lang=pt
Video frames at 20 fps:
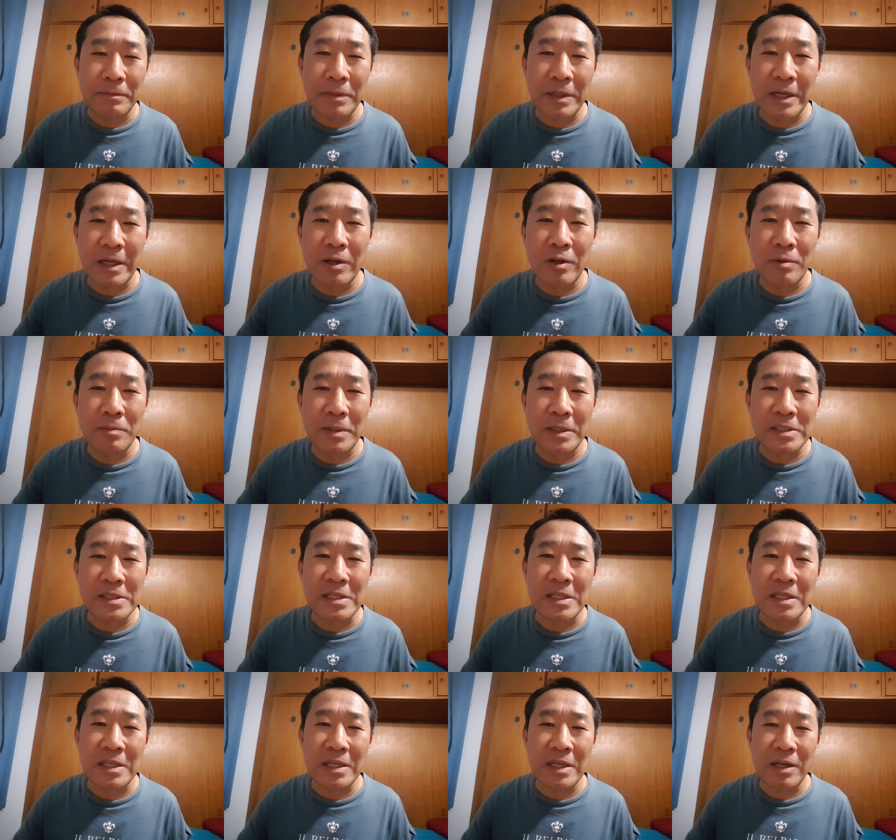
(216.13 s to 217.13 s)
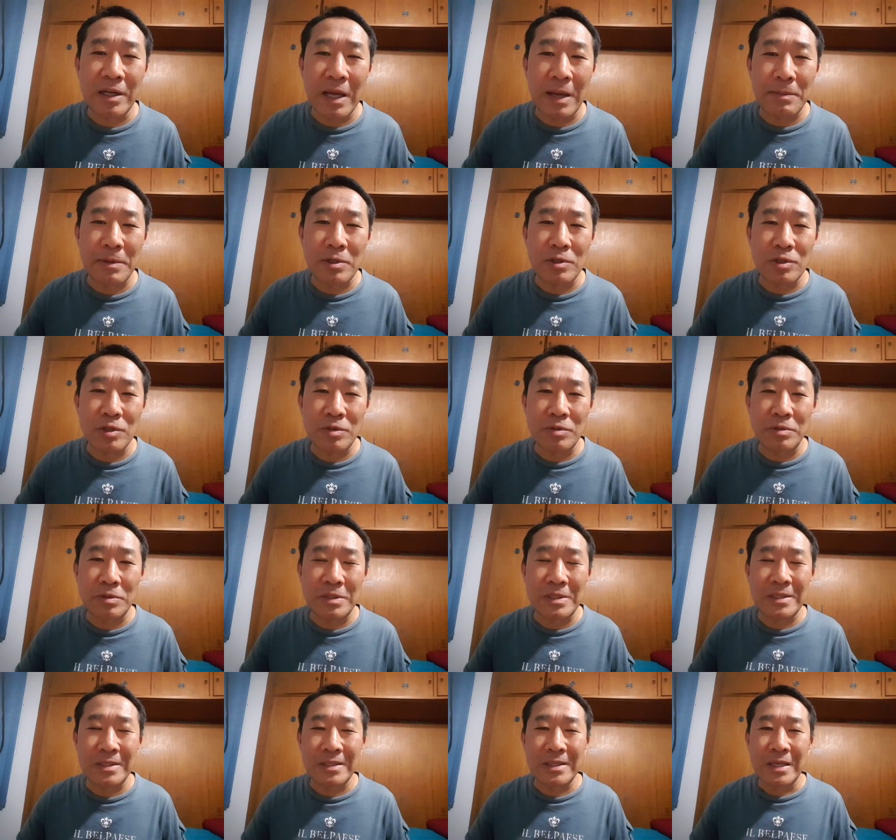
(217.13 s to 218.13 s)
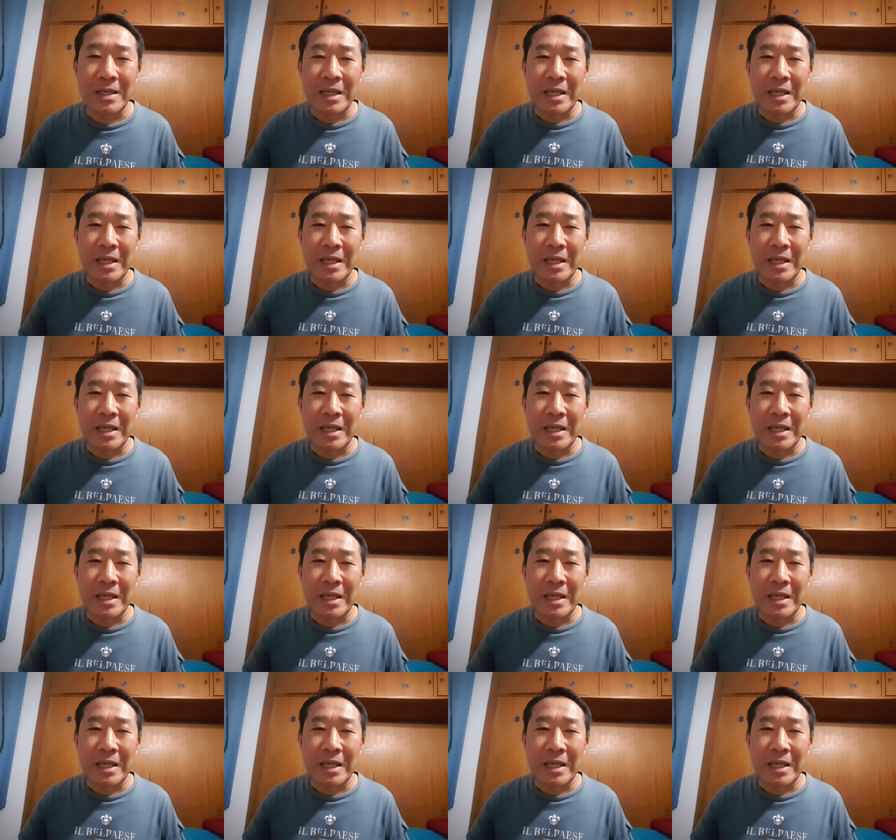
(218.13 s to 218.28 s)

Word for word: Para a alma seguir a caminho de luz.